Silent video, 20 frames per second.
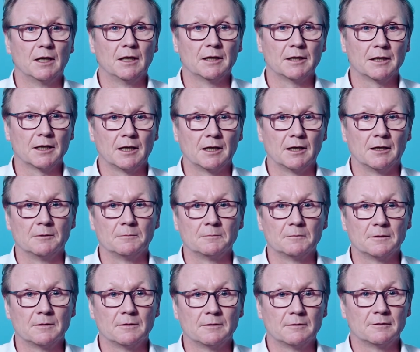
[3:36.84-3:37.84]
Ja,
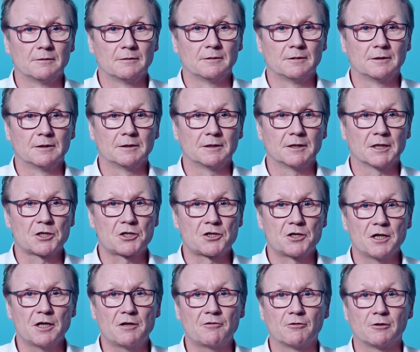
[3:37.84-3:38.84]
das
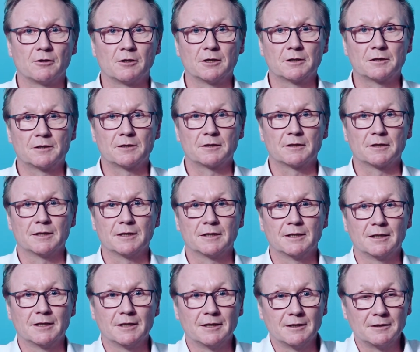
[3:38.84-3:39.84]
Stichwort
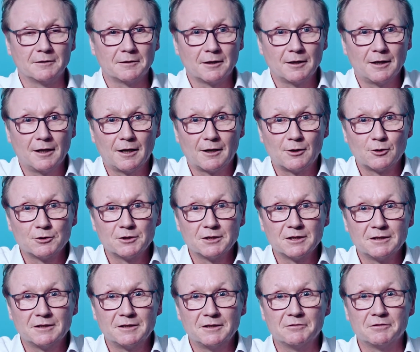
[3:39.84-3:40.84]
äh,
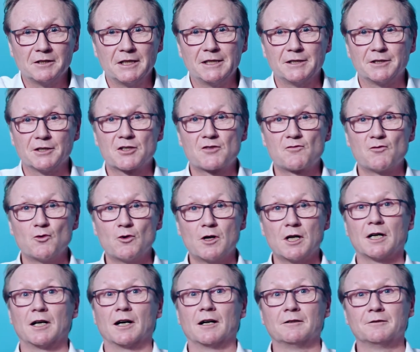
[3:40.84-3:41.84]
lautet, die Welt ist
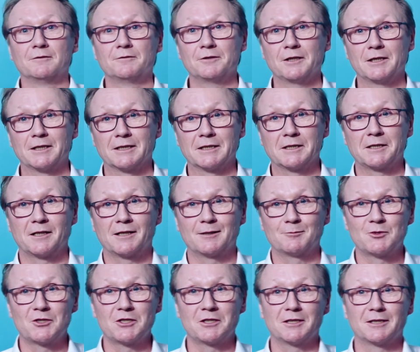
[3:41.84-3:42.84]
VUCA. Vielleicht
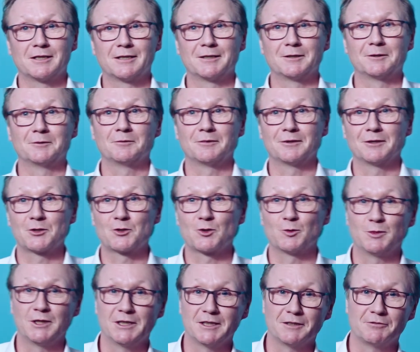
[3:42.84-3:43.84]
haben Sie ja äh, schon
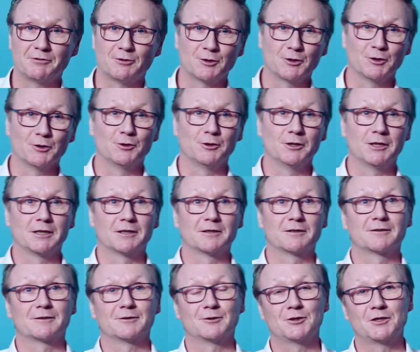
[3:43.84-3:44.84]
mal davon
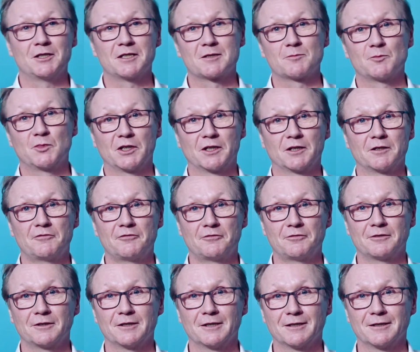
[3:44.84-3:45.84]
gehört und diesen
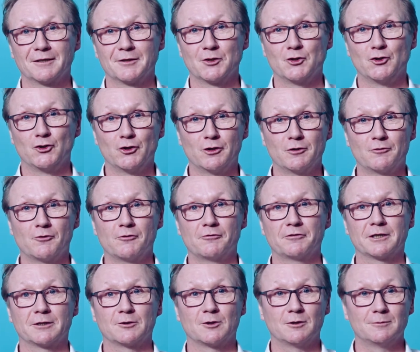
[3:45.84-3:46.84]
Begriff äh, irgendwo
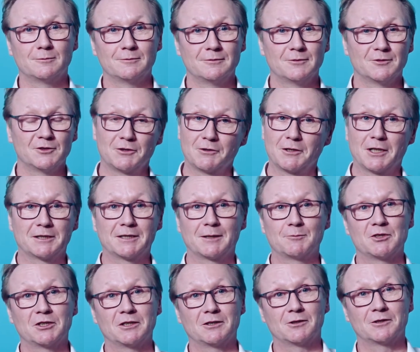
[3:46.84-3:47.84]
vernommen. Sie vielleicht haben
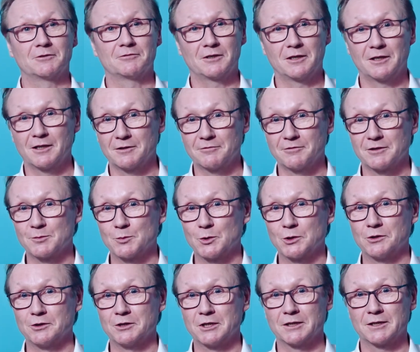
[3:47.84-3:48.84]
sich auch gefragt, was
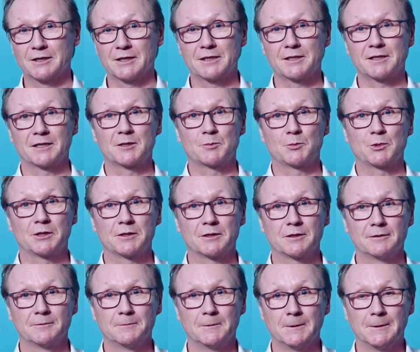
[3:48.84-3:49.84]
bedeutet denn das jetzt
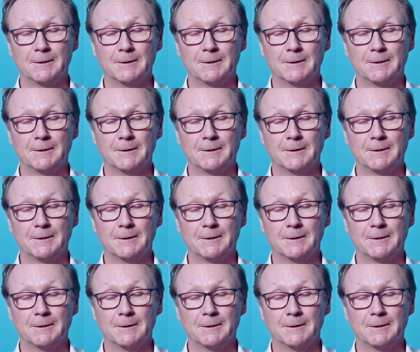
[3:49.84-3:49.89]
bitte?